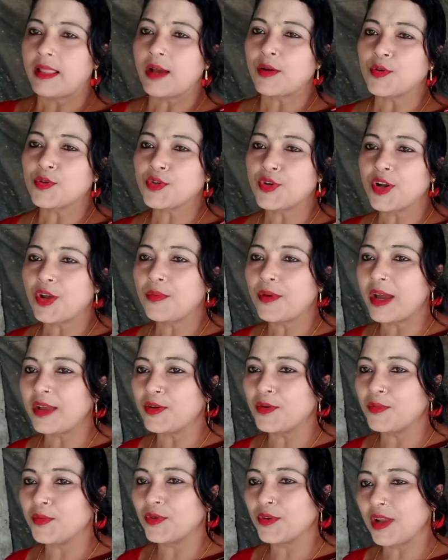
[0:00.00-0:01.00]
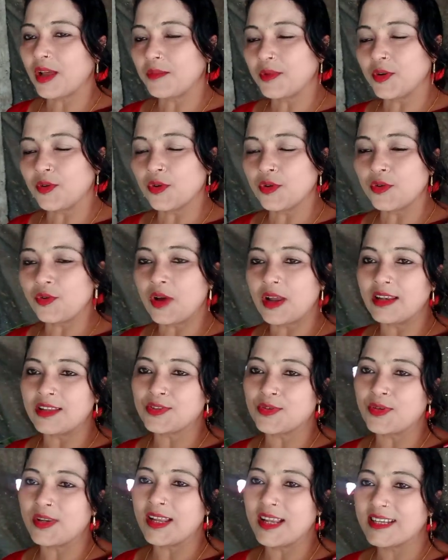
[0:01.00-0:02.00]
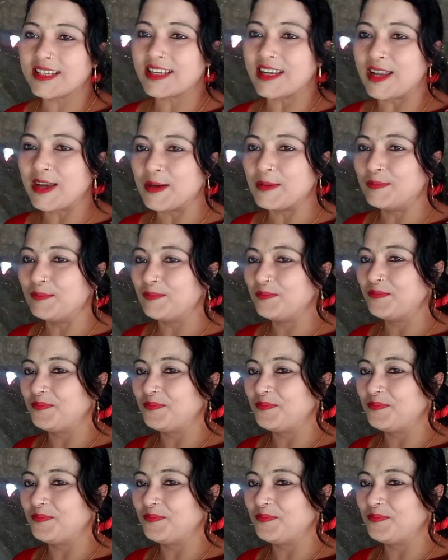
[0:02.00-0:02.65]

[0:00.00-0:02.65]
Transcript: দেখো শোনো ভাই ও বোন আমি গরু গোয়ালে চলে আসলাম